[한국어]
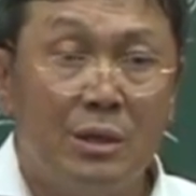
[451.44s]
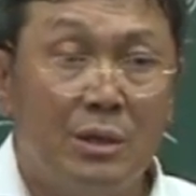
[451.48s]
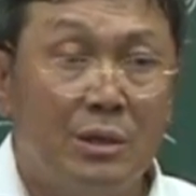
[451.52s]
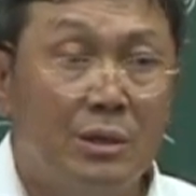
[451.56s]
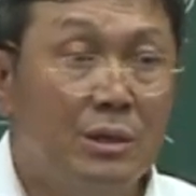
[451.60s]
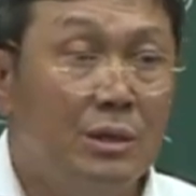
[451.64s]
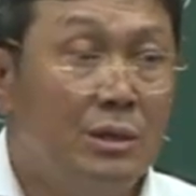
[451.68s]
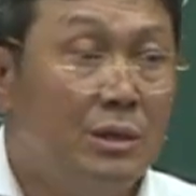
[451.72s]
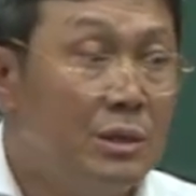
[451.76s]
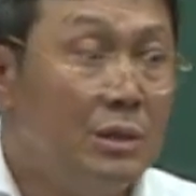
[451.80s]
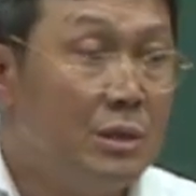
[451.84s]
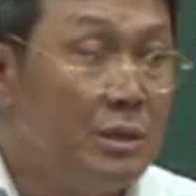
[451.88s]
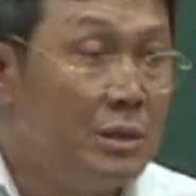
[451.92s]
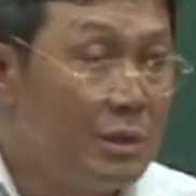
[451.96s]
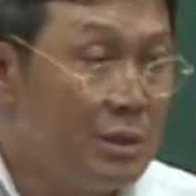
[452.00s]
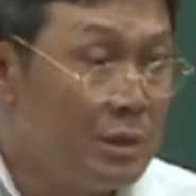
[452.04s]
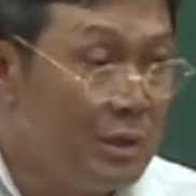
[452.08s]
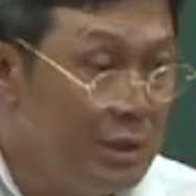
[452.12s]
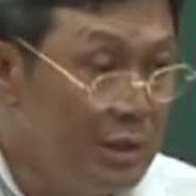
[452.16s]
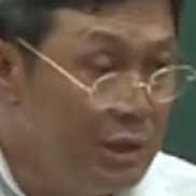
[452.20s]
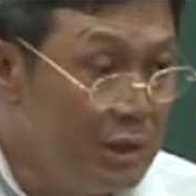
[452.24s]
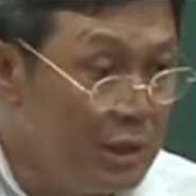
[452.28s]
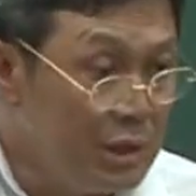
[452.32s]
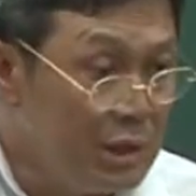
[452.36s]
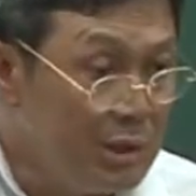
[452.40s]

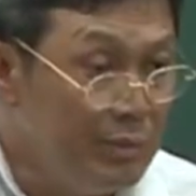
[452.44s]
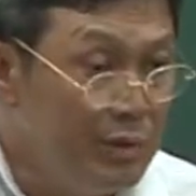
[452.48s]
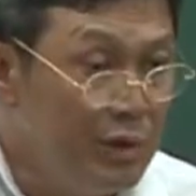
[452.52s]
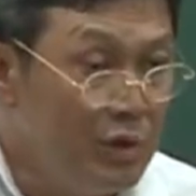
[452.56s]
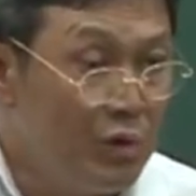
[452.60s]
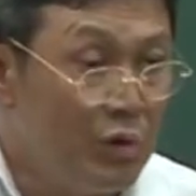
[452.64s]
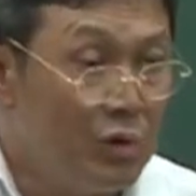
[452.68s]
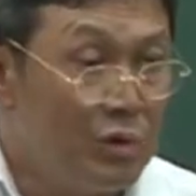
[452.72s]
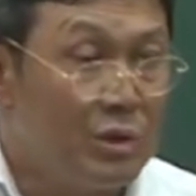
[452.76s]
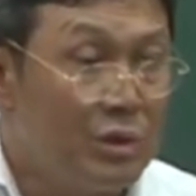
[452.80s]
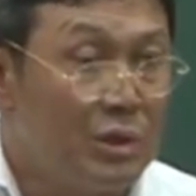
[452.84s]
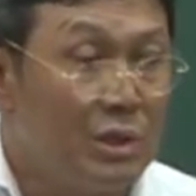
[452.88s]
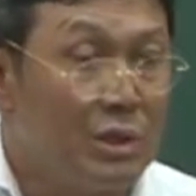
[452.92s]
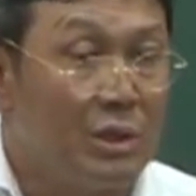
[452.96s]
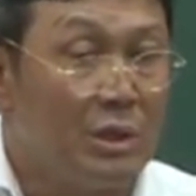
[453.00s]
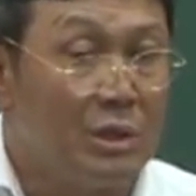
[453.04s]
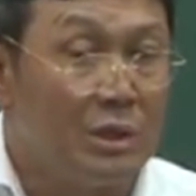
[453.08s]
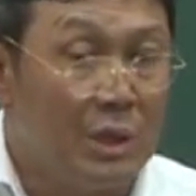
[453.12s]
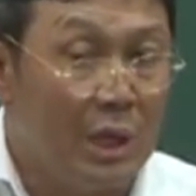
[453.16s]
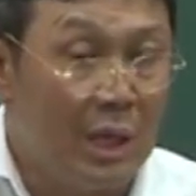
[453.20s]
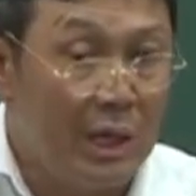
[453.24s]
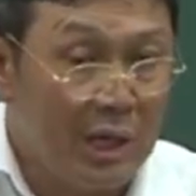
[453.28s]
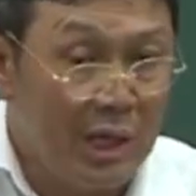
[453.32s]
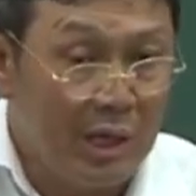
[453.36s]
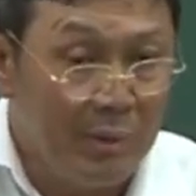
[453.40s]
그것의 의미로서 그
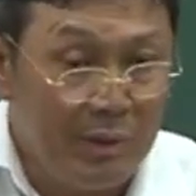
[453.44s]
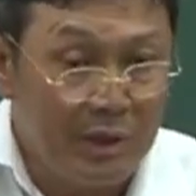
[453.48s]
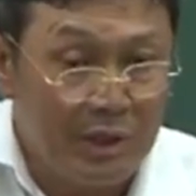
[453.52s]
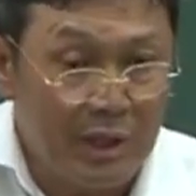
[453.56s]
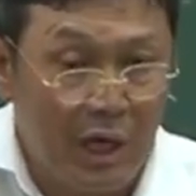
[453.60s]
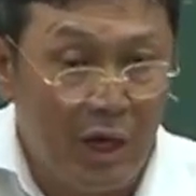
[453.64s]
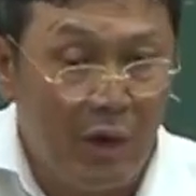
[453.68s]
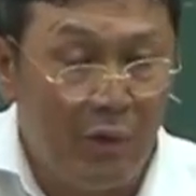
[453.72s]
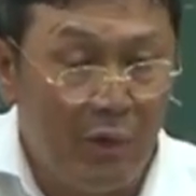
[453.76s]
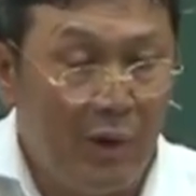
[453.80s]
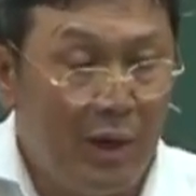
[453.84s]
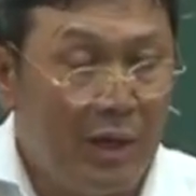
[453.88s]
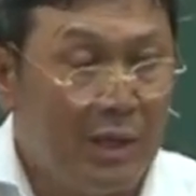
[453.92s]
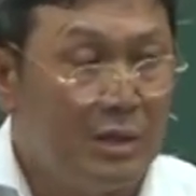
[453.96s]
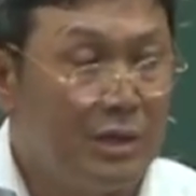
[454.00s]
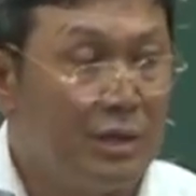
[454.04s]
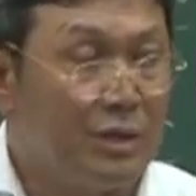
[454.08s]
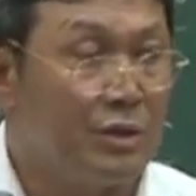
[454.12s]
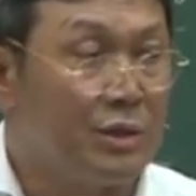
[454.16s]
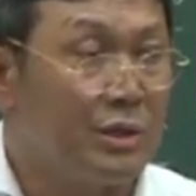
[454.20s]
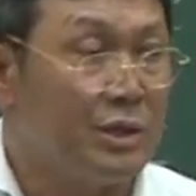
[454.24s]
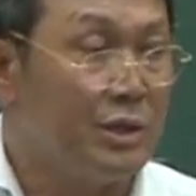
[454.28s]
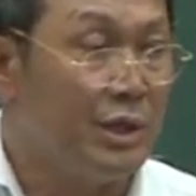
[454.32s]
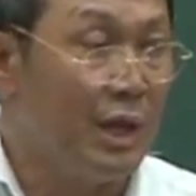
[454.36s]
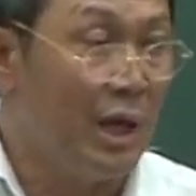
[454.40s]
사람의
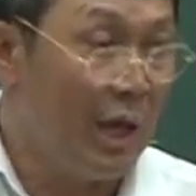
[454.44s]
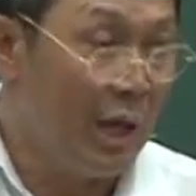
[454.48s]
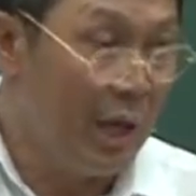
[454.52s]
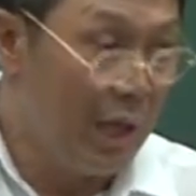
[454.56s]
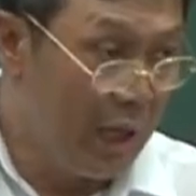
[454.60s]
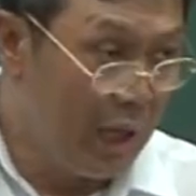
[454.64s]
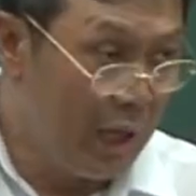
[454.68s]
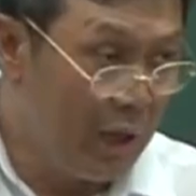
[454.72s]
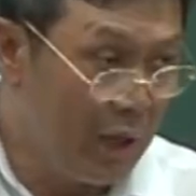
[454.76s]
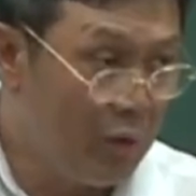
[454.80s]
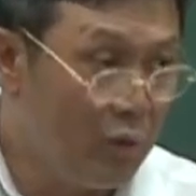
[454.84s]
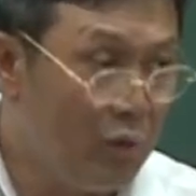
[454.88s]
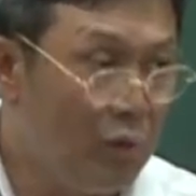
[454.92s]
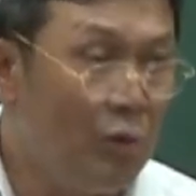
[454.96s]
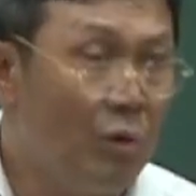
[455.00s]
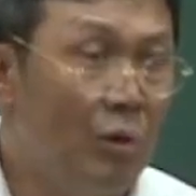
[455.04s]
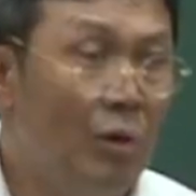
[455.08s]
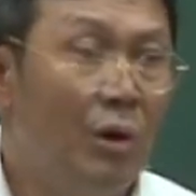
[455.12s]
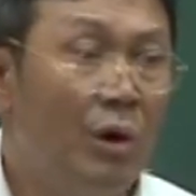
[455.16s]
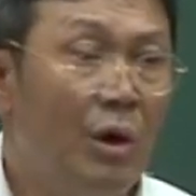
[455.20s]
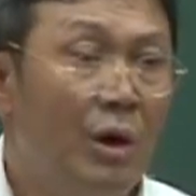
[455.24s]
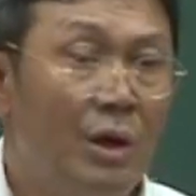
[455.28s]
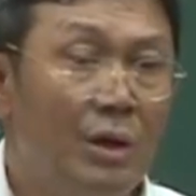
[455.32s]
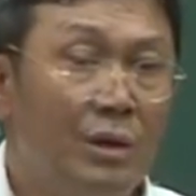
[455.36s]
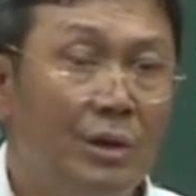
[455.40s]
상황을 그대로
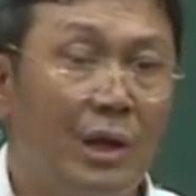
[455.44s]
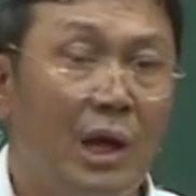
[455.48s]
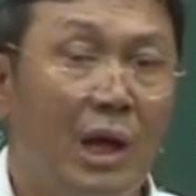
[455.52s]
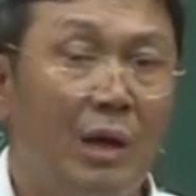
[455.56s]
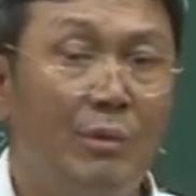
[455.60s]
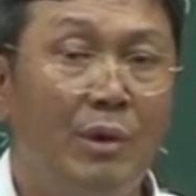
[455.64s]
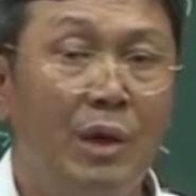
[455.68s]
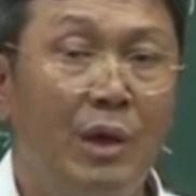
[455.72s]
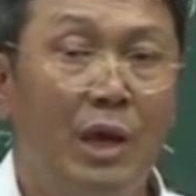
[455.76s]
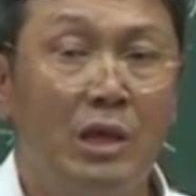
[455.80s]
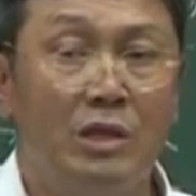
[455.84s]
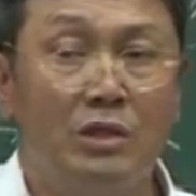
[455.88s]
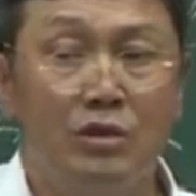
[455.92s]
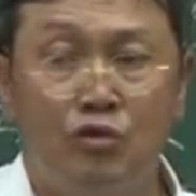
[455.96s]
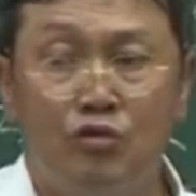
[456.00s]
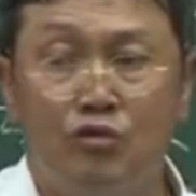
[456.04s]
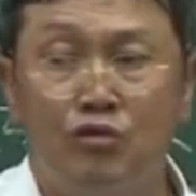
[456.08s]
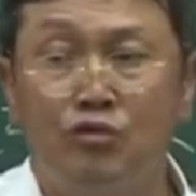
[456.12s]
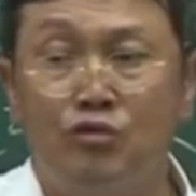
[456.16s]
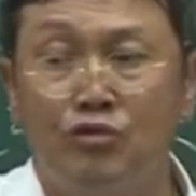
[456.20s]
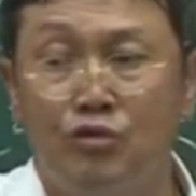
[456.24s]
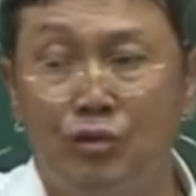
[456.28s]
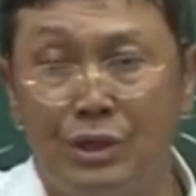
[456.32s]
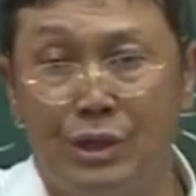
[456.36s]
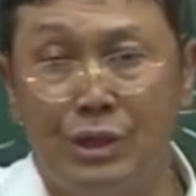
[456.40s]
대비해서
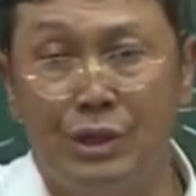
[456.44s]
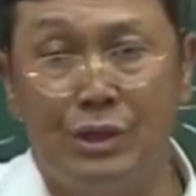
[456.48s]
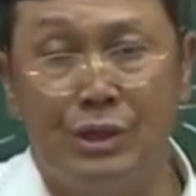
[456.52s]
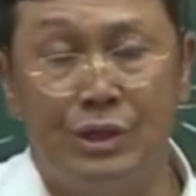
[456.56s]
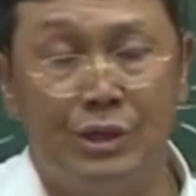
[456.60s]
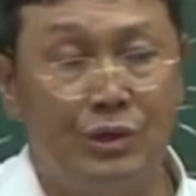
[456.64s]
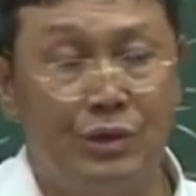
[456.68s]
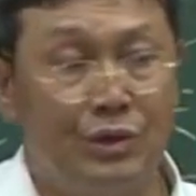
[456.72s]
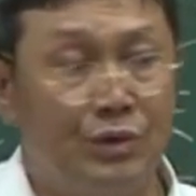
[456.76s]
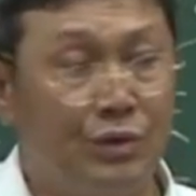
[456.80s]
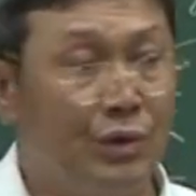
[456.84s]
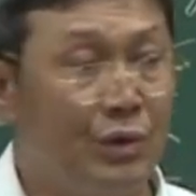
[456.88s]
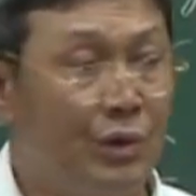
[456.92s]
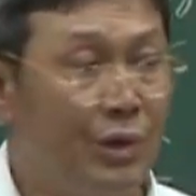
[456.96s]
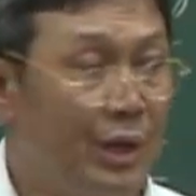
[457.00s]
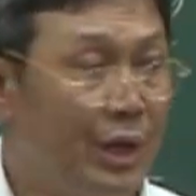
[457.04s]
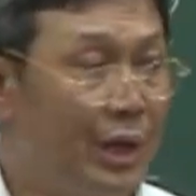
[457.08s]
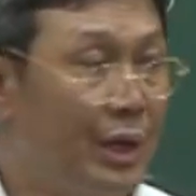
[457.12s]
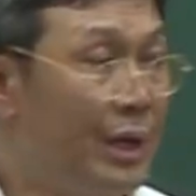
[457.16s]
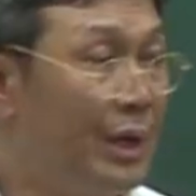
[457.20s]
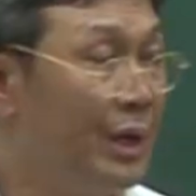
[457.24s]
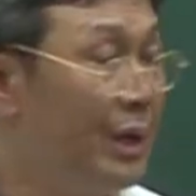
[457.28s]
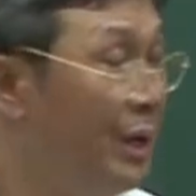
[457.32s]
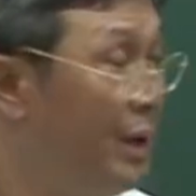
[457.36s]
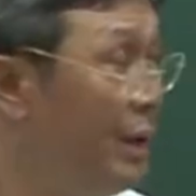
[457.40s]
줄 수 있는 거죠. 예,
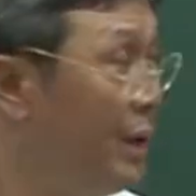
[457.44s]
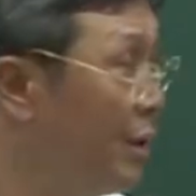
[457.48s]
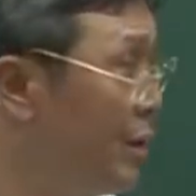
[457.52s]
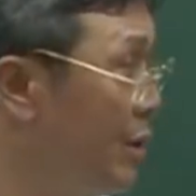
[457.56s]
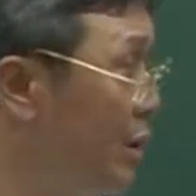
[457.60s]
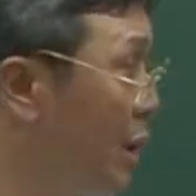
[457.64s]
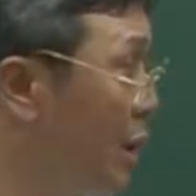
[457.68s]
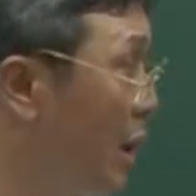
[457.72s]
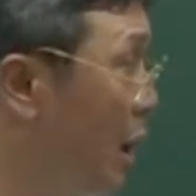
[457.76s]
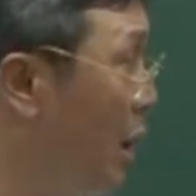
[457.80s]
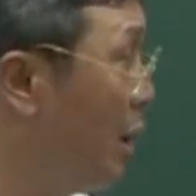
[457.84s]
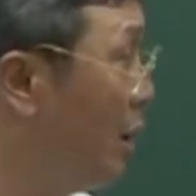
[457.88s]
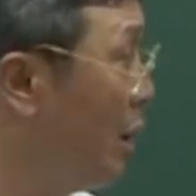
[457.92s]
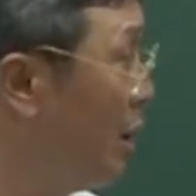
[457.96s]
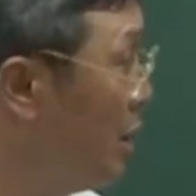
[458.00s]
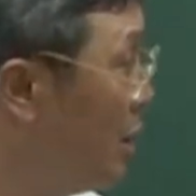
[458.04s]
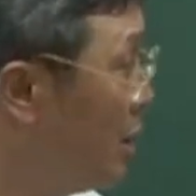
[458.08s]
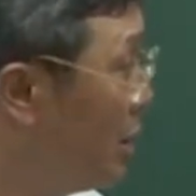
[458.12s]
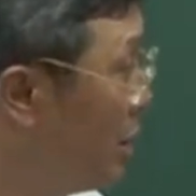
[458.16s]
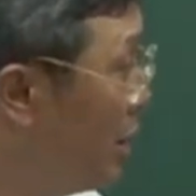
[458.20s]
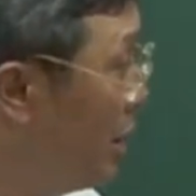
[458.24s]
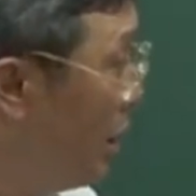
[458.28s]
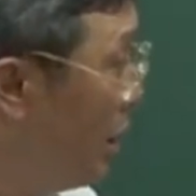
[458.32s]
그러니까 이